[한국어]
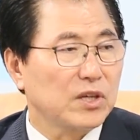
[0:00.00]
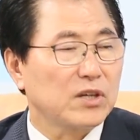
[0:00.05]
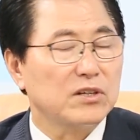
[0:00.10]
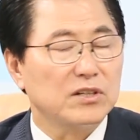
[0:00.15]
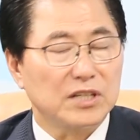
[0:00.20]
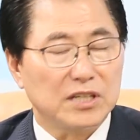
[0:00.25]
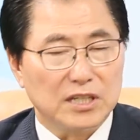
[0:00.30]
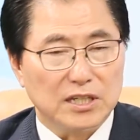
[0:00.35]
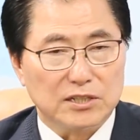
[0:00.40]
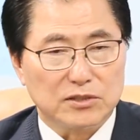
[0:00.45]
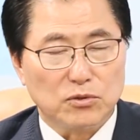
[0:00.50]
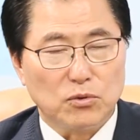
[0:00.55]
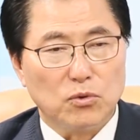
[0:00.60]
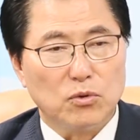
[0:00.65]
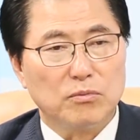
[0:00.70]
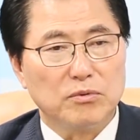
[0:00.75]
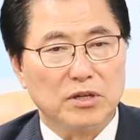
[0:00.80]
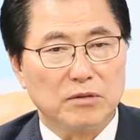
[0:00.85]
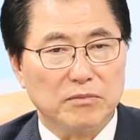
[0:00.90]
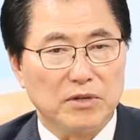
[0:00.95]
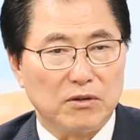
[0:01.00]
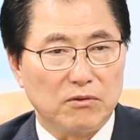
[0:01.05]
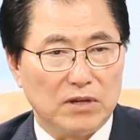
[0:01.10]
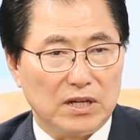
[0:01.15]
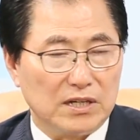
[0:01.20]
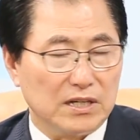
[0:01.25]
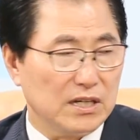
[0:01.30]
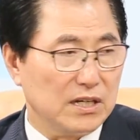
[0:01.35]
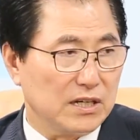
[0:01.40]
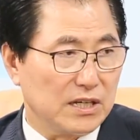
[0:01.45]
그렇게 해서 500만
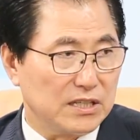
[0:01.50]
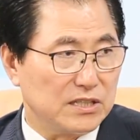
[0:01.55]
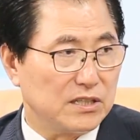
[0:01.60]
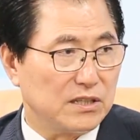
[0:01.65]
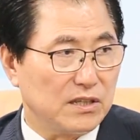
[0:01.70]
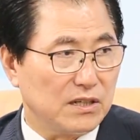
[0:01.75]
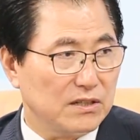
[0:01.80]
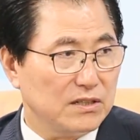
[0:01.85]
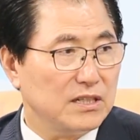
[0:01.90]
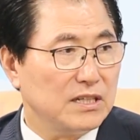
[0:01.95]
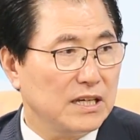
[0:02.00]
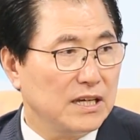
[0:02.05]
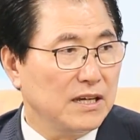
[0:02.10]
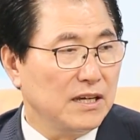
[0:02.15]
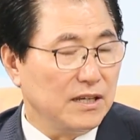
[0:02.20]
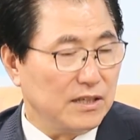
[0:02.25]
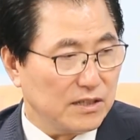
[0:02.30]
관광의 시대를